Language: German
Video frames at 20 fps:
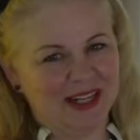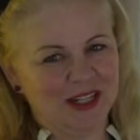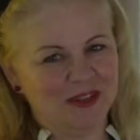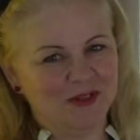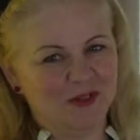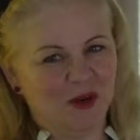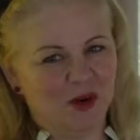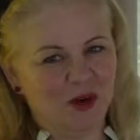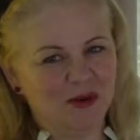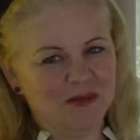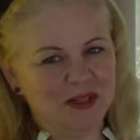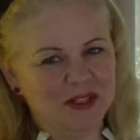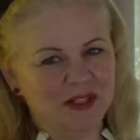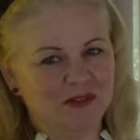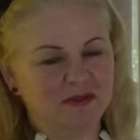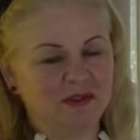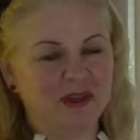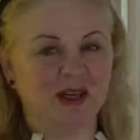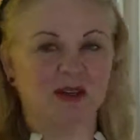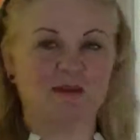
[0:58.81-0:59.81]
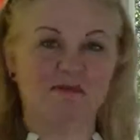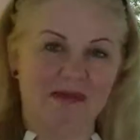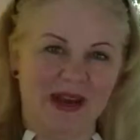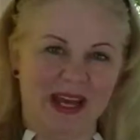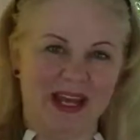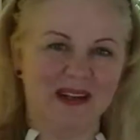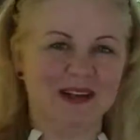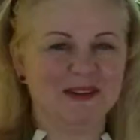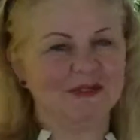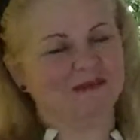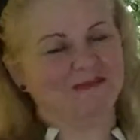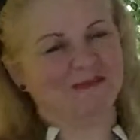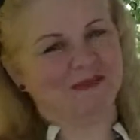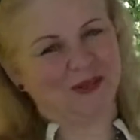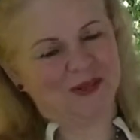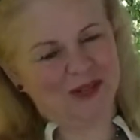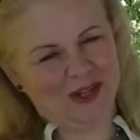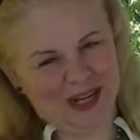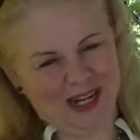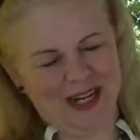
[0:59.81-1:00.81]
Ich freue mich auf Ihre Mail
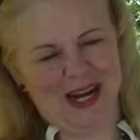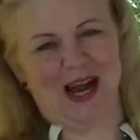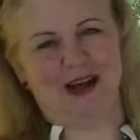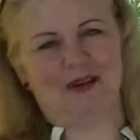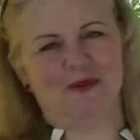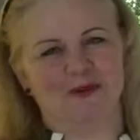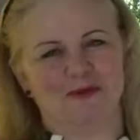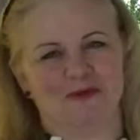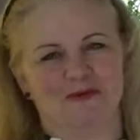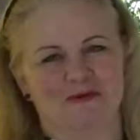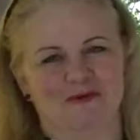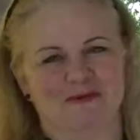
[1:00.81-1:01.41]
oder Ihren Anruf.